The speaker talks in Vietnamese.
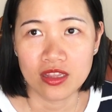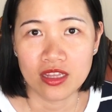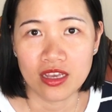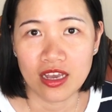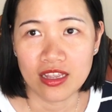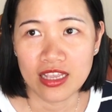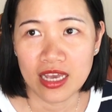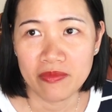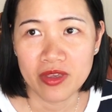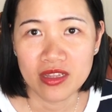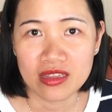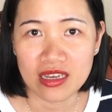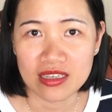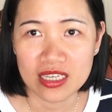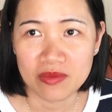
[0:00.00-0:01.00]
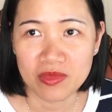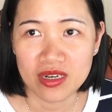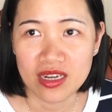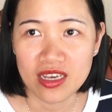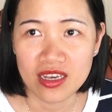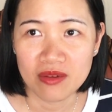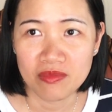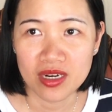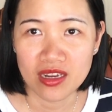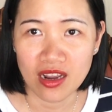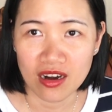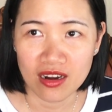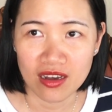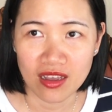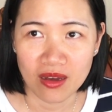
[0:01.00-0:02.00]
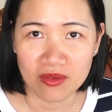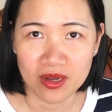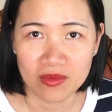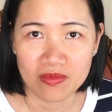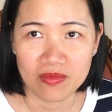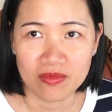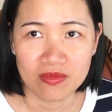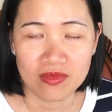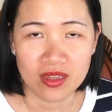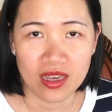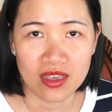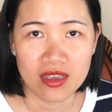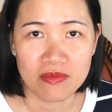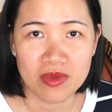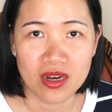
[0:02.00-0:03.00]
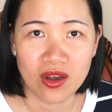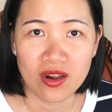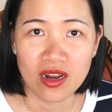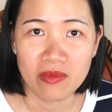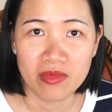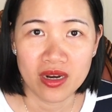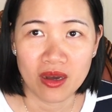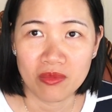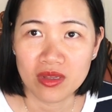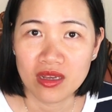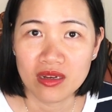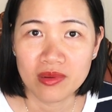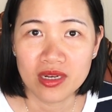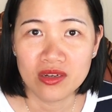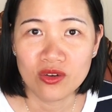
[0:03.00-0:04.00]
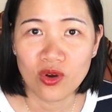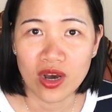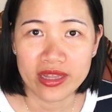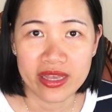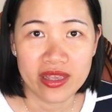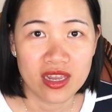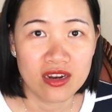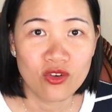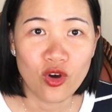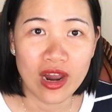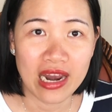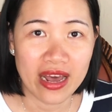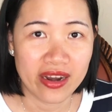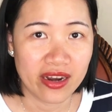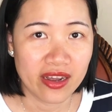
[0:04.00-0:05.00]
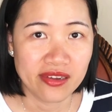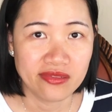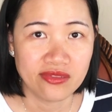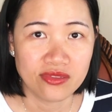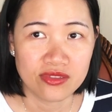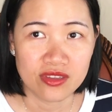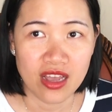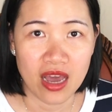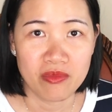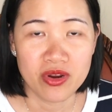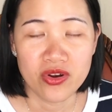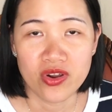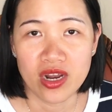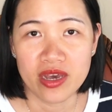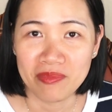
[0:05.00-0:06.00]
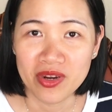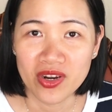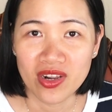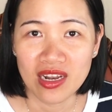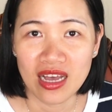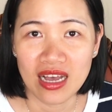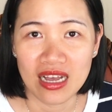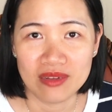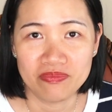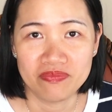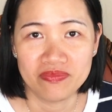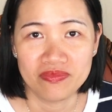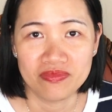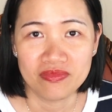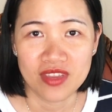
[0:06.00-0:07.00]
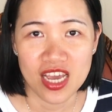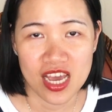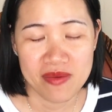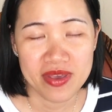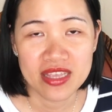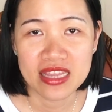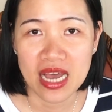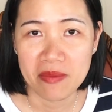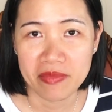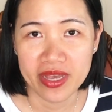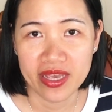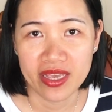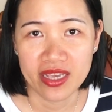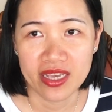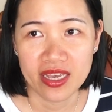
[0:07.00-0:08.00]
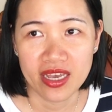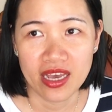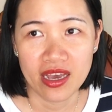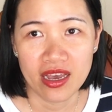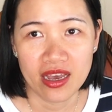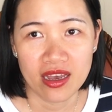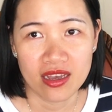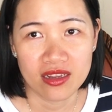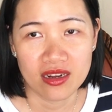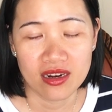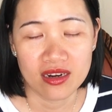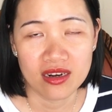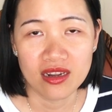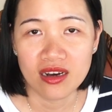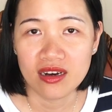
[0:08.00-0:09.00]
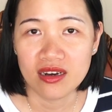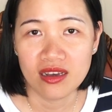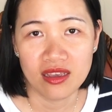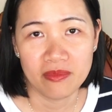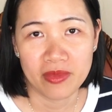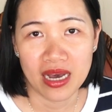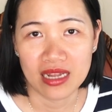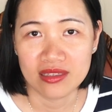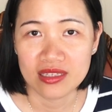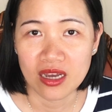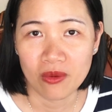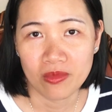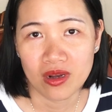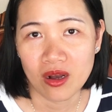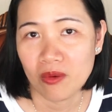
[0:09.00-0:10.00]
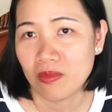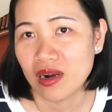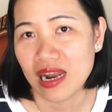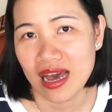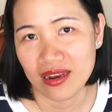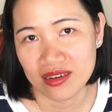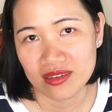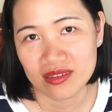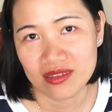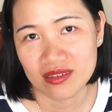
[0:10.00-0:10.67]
thì cả nhà biết tại sao mình đi mình nhận lời ổng không tại vì mình nói là mình không có thích bên nước ngoài tại vì nước ngoài lạnh á dạ mới nói là mới nói là em yên tâm đi nơi mà anh sống không có lạnh